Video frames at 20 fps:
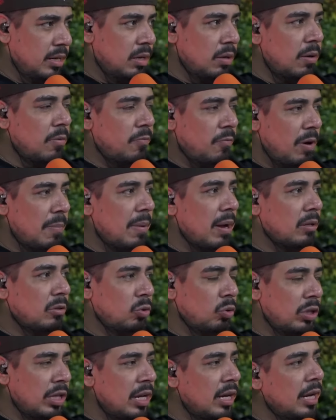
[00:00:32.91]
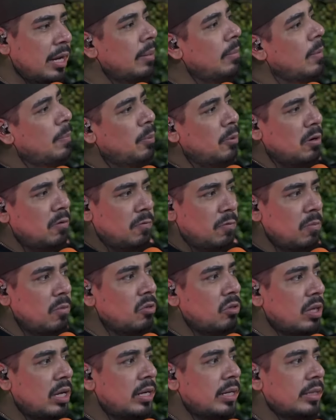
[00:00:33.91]
que fue más... ¿Tú te inclinas más porque fue un
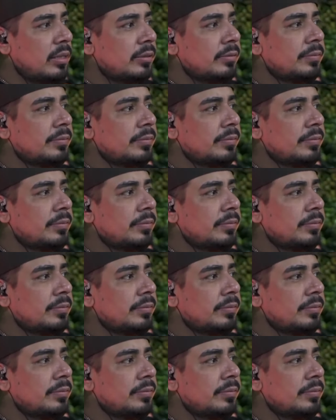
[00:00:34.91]
montaje?